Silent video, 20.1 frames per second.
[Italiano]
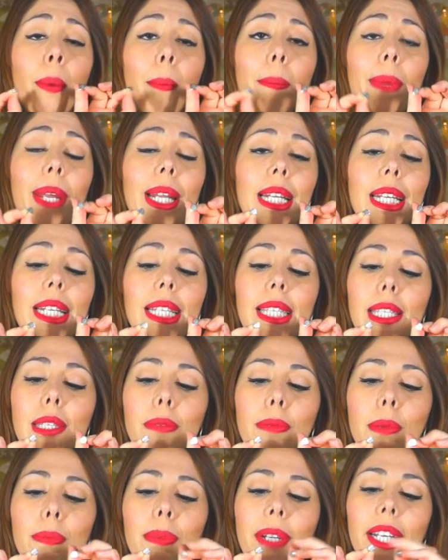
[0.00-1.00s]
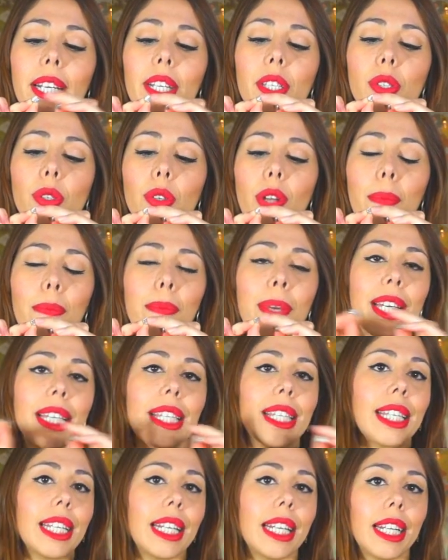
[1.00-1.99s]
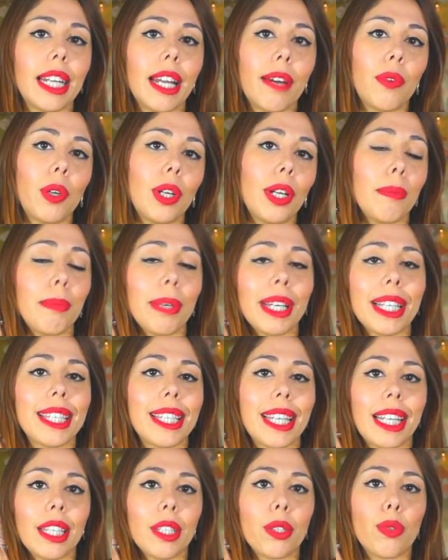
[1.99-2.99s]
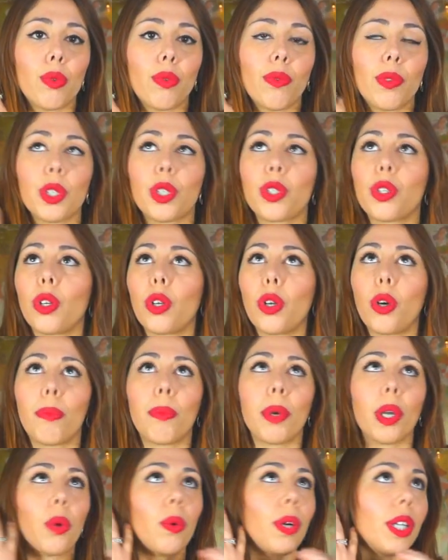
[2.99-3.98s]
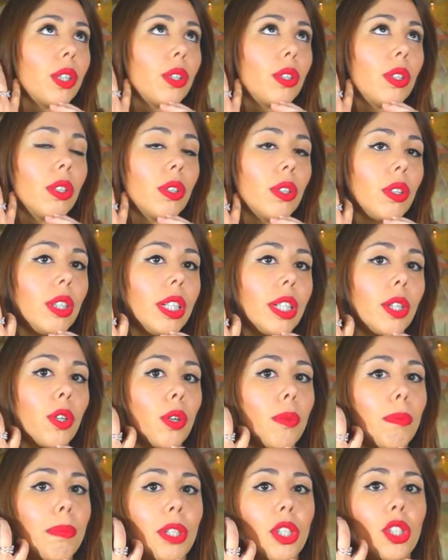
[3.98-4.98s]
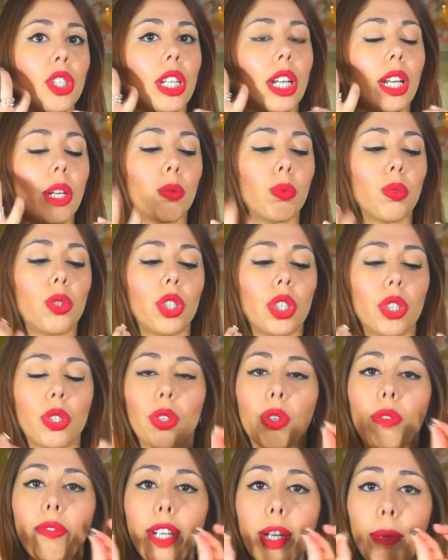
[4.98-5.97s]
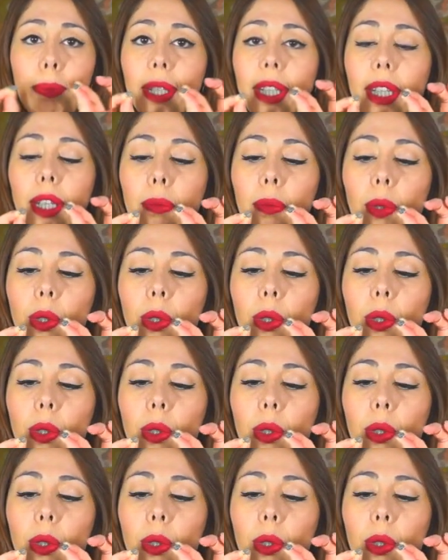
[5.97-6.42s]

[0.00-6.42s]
bellissimi perché sono a piastrina, voi li piazzate sul vostro lobo e quando lo, li colpisce la luce sono veramente